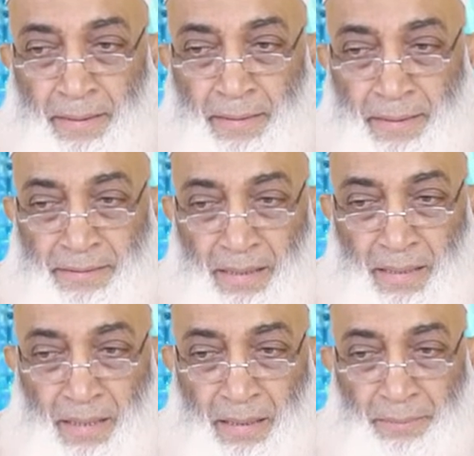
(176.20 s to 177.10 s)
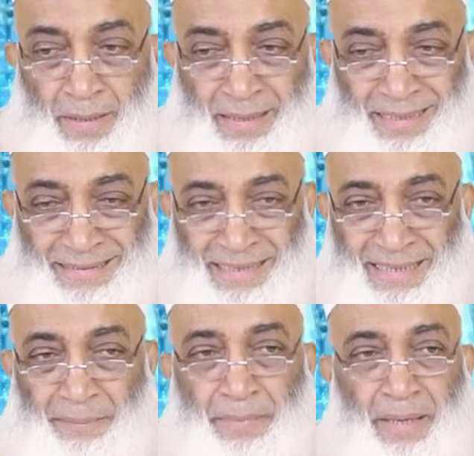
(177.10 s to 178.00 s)
ले जहन्नमा
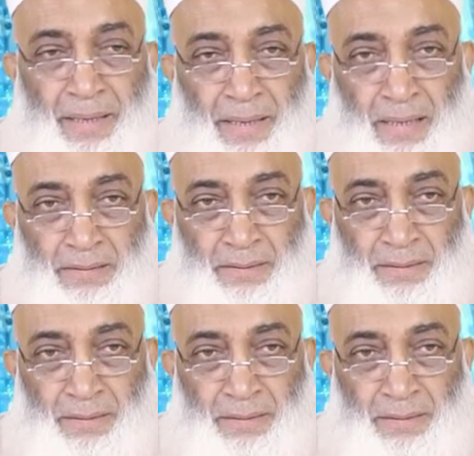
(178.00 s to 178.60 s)
कसीर मिनन्नास